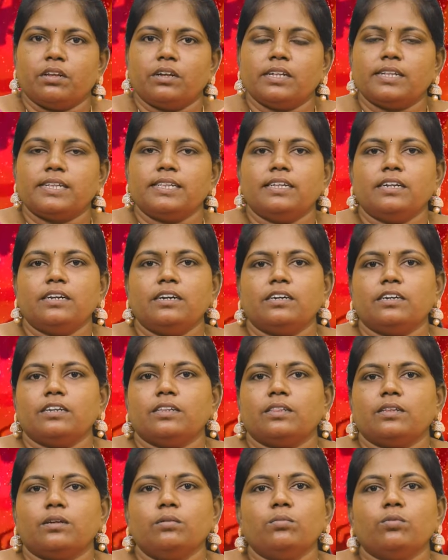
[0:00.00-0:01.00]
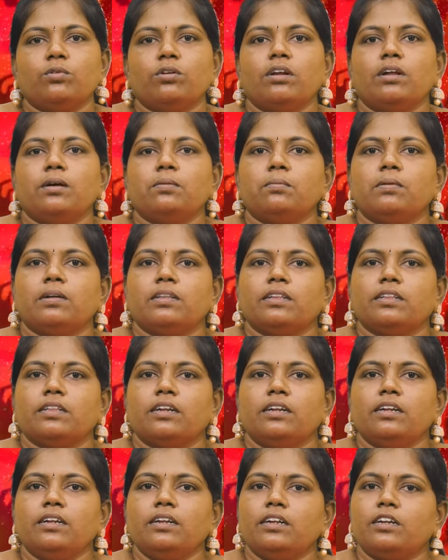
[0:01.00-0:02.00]
ஹஸ்த நட்சத்திரம் ஒன்றாம்
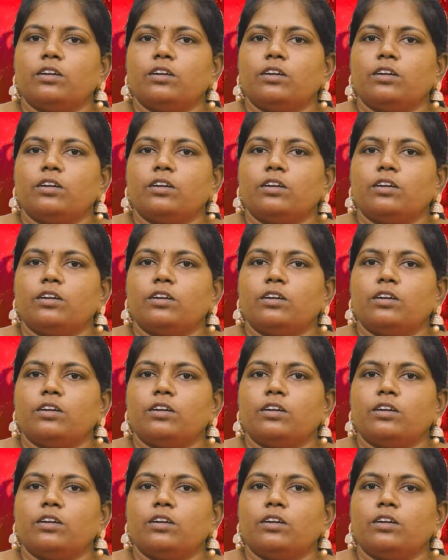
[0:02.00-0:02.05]
பாதத்தில்